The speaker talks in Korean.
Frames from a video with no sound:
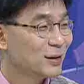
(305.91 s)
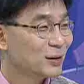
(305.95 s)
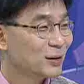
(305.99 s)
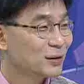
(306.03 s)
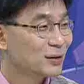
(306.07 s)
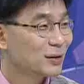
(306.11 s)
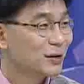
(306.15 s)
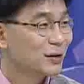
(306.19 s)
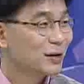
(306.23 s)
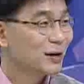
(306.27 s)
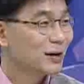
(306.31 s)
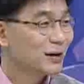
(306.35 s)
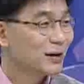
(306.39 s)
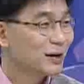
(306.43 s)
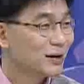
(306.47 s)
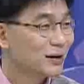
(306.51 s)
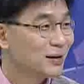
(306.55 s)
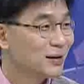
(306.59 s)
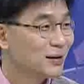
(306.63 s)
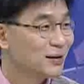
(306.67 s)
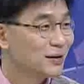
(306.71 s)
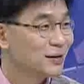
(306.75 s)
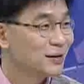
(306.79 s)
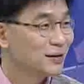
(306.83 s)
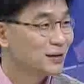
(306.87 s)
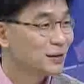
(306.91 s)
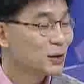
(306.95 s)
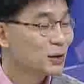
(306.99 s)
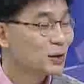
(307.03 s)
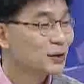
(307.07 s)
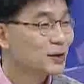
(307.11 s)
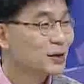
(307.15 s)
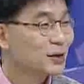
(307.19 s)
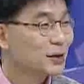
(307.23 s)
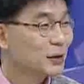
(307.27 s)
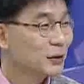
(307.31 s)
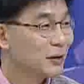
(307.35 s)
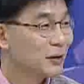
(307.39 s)
어떻게
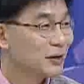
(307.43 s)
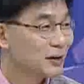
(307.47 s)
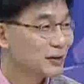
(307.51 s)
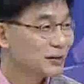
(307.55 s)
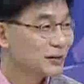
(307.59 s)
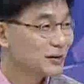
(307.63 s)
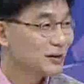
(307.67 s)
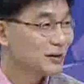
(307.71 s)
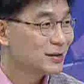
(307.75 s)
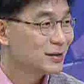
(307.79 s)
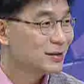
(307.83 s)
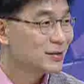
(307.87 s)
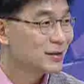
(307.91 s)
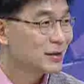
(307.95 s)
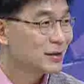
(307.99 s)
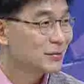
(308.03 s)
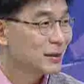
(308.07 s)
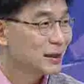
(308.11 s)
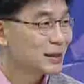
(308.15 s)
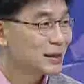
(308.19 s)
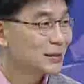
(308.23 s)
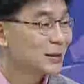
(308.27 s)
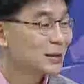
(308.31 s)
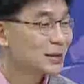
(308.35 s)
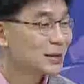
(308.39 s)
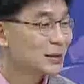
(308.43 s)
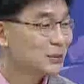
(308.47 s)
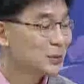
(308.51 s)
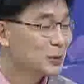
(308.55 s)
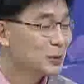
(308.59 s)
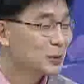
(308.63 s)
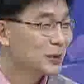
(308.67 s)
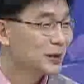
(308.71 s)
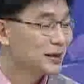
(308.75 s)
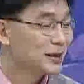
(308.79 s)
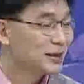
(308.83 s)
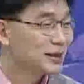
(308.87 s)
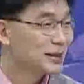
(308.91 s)
떠실 계획인지를 제 마지막
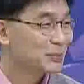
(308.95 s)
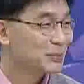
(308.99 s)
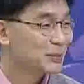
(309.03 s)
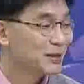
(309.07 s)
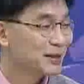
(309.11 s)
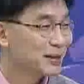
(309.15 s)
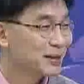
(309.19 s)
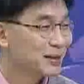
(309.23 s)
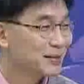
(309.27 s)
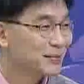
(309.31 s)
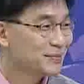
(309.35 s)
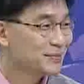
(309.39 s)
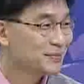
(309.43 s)
질문으로 하겠습니다.